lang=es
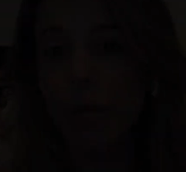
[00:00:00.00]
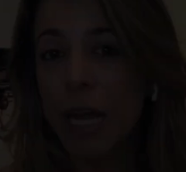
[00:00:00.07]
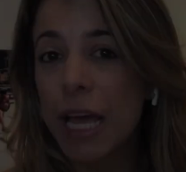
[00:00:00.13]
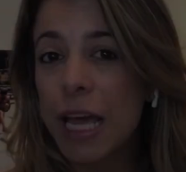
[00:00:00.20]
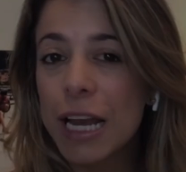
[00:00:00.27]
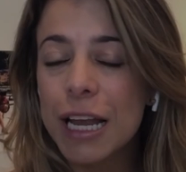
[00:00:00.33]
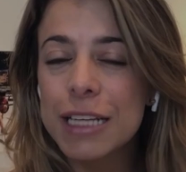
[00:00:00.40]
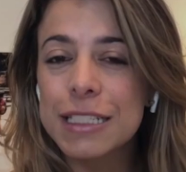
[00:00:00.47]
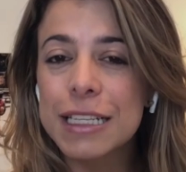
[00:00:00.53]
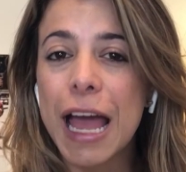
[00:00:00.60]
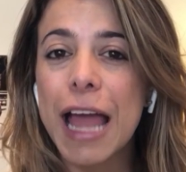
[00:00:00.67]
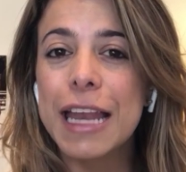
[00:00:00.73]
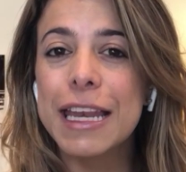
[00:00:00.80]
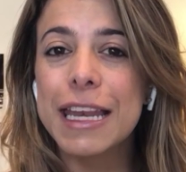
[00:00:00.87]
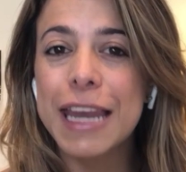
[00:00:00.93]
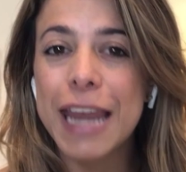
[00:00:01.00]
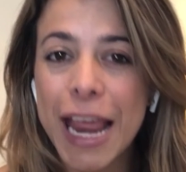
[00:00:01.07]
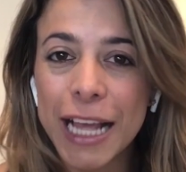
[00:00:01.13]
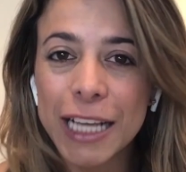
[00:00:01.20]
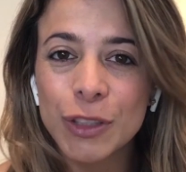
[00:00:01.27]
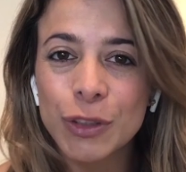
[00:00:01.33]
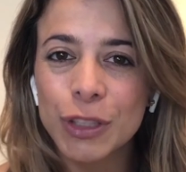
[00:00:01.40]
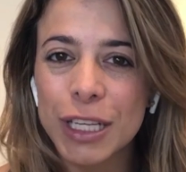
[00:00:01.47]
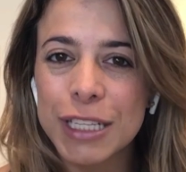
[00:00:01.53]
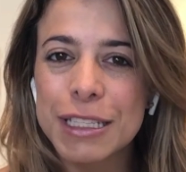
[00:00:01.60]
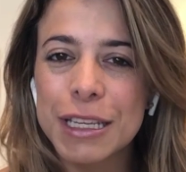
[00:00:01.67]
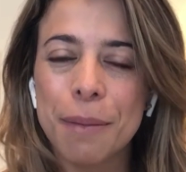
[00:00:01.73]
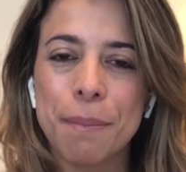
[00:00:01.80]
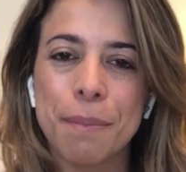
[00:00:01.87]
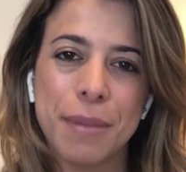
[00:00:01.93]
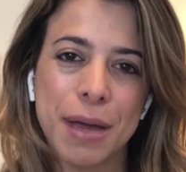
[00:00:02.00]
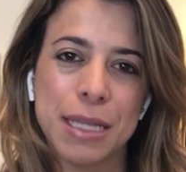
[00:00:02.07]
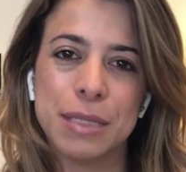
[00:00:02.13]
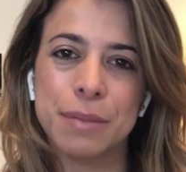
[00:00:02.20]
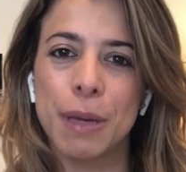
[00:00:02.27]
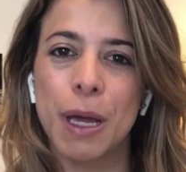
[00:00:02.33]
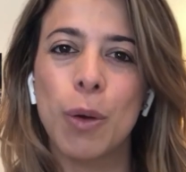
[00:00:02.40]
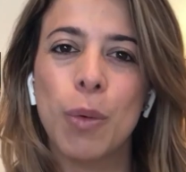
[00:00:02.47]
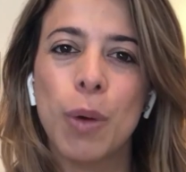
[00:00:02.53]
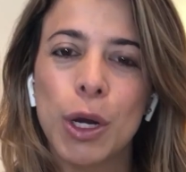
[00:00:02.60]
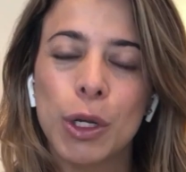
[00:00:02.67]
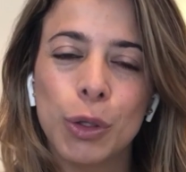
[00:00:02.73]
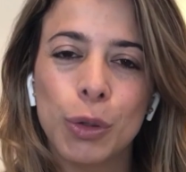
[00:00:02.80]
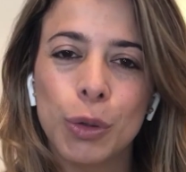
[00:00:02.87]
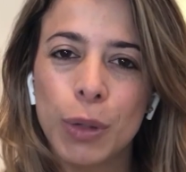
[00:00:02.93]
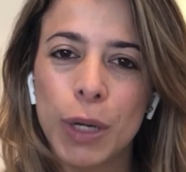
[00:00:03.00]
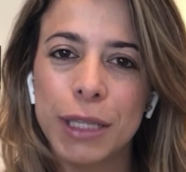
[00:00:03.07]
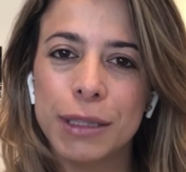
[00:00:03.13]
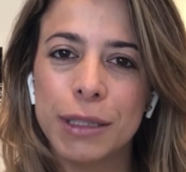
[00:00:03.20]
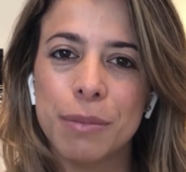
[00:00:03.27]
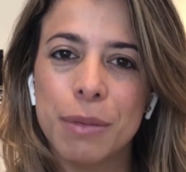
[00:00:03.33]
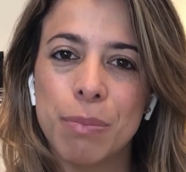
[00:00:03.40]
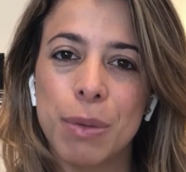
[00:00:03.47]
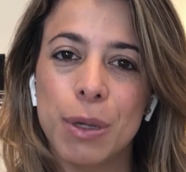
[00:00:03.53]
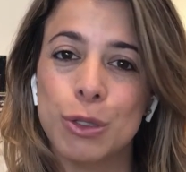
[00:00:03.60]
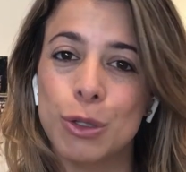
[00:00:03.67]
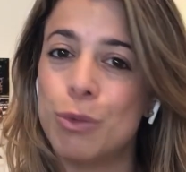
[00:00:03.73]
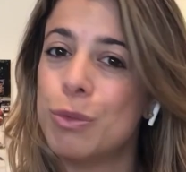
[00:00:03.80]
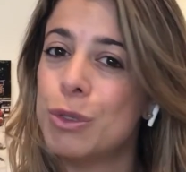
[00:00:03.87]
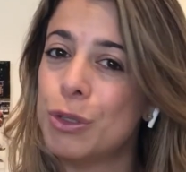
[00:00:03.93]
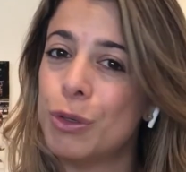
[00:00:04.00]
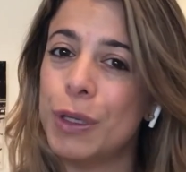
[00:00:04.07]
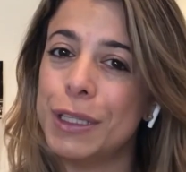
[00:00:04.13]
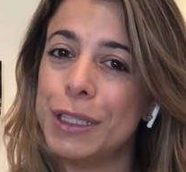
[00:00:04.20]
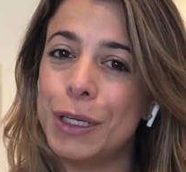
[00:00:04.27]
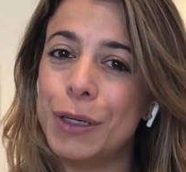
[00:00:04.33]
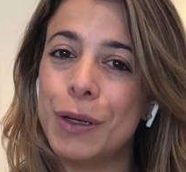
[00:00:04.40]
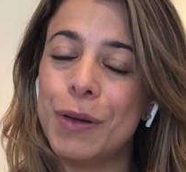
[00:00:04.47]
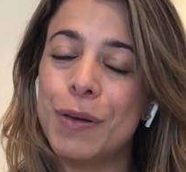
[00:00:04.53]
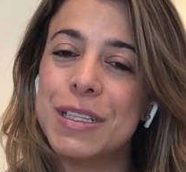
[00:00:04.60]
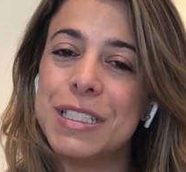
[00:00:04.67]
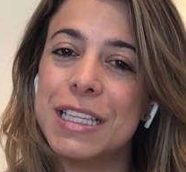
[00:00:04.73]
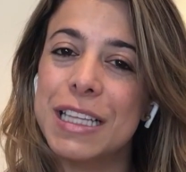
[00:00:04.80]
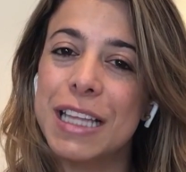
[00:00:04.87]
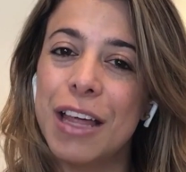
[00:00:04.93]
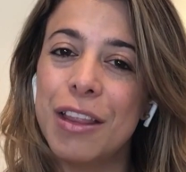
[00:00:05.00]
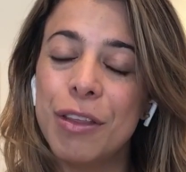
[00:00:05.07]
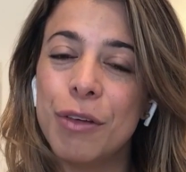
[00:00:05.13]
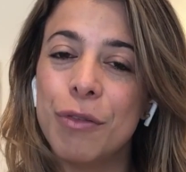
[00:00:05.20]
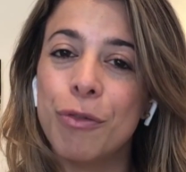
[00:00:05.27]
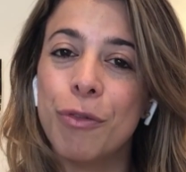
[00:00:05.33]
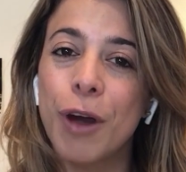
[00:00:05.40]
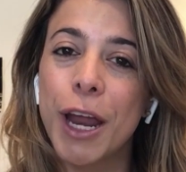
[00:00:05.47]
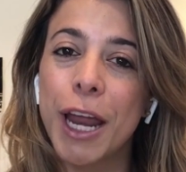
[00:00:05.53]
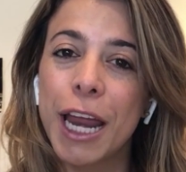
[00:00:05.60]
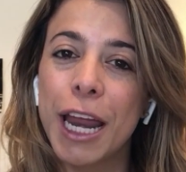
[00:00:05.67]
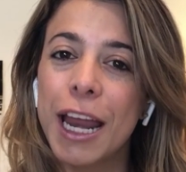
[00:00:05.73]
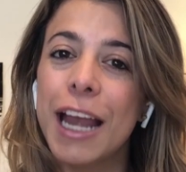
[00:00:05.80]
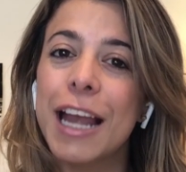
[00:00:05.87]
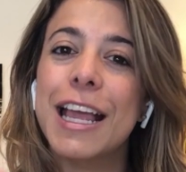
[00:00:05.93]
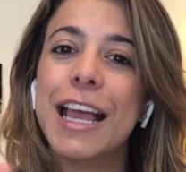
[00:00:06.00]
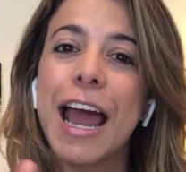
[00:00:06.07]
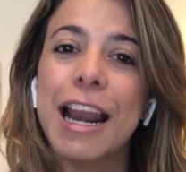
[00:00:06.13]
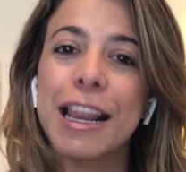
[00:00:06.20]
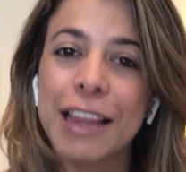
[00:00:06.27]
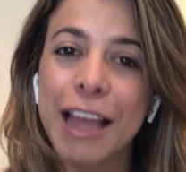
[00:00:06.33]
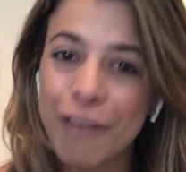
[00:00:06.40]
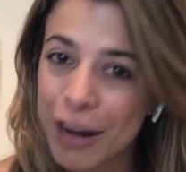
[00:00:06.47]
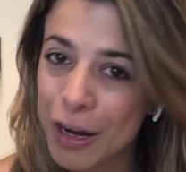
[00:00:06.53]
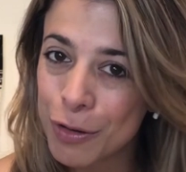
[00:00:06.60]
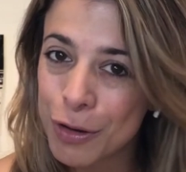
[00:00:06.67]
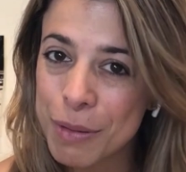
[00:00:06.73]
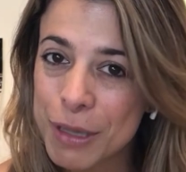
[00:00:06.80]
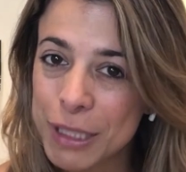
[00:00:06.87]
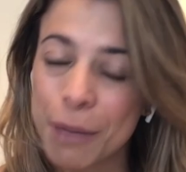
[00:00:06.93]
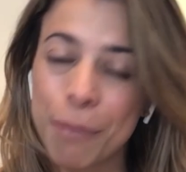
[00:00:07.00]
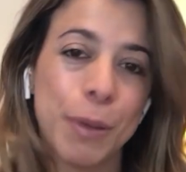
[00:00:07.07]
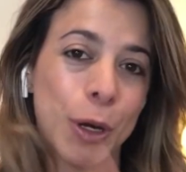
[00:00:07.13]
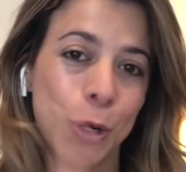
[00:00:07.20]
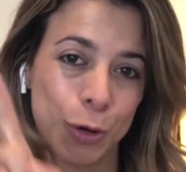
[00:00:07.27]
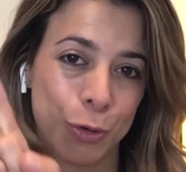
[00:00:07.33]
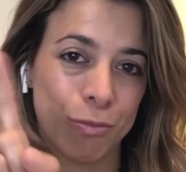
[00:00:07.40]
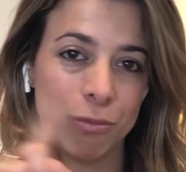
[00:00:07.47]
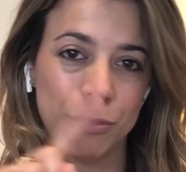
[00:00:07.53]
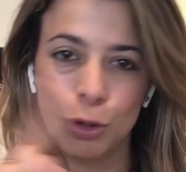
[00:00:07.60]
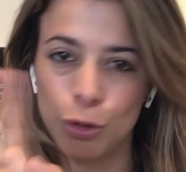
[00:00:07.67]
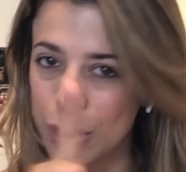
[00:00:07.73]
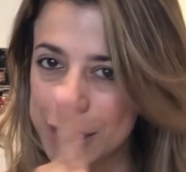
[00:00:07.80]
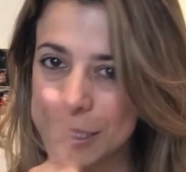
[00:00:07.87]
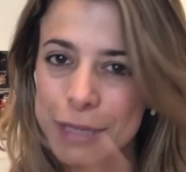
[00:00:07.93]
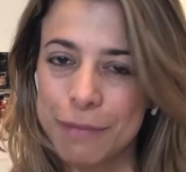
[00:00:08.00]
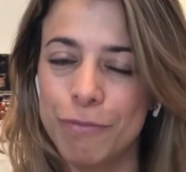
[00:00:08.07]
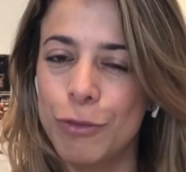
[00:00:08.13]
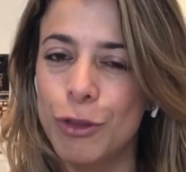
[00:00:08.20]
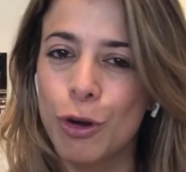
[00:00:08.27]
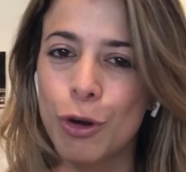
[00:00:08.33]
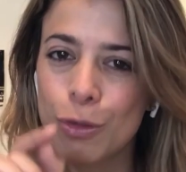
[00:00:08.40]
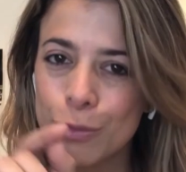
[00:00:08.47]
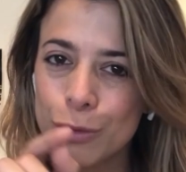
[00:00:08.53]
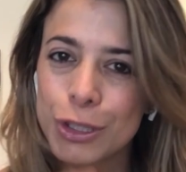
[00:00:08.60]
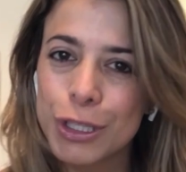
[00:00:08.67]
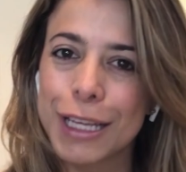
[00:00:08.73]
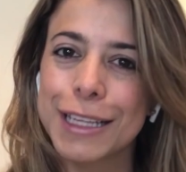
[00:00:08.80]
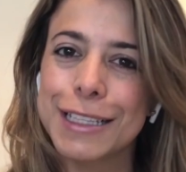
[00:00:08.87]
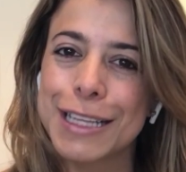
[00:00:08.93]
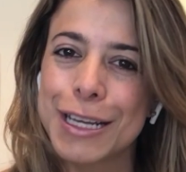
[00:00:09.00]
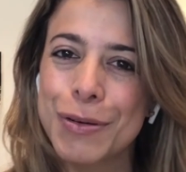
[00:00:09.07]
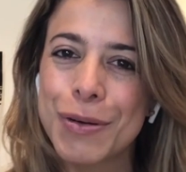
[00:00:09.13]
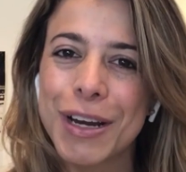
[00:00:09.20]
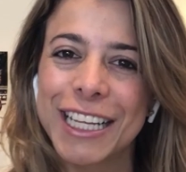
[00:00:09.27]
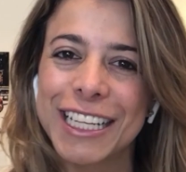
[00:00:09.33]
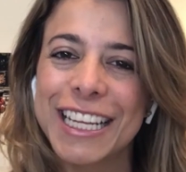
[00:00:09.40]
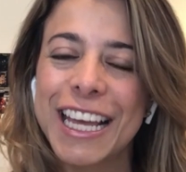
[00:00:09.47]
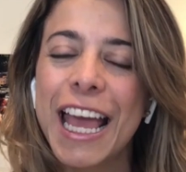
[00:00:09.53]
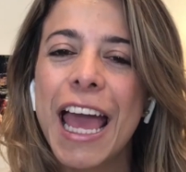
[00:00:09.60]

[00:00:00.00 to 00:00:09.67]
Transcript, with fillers: Una de las anécdotas que más me acuerdo durante mi paso como estudiante de la universidad fue el carnaval Unimeta, pero no así, no como ustedes se acuerdan